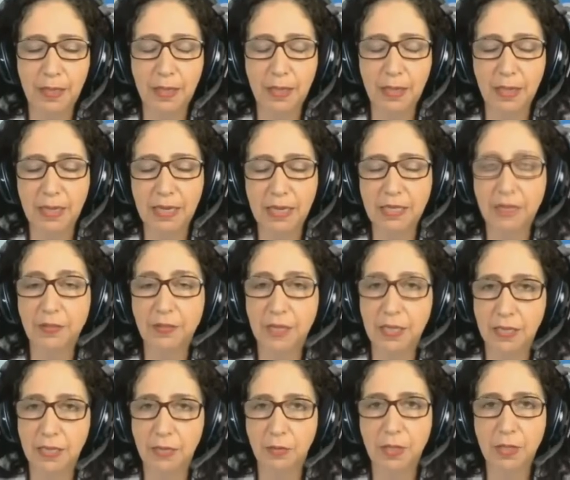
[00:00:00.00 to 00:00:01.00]
pela,
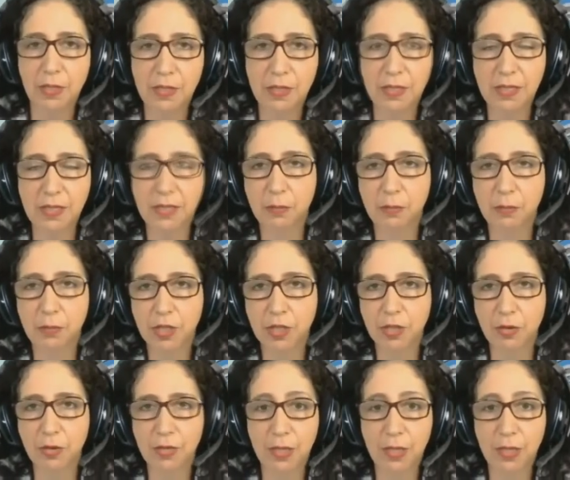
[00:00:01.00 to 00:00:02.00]
classificação da Organização
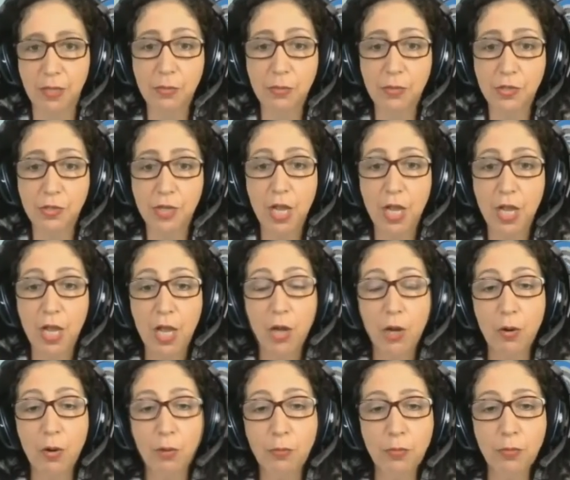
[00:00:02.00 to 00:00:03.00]
Mundial de Saúde
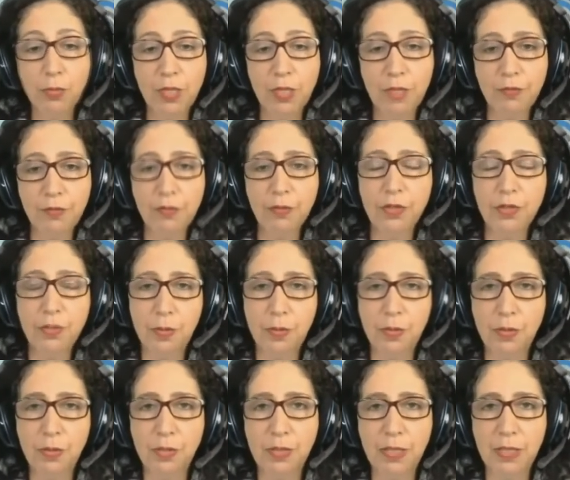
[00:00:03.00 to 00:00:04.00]
como um nível de
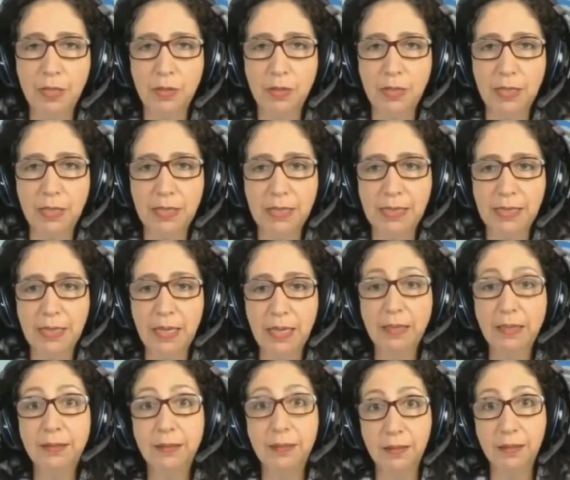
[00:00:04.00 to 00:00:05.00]
biossegurança
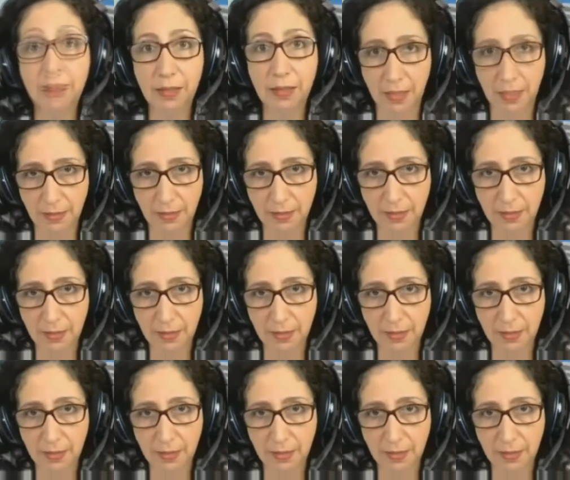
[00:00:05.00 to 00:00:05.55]
3.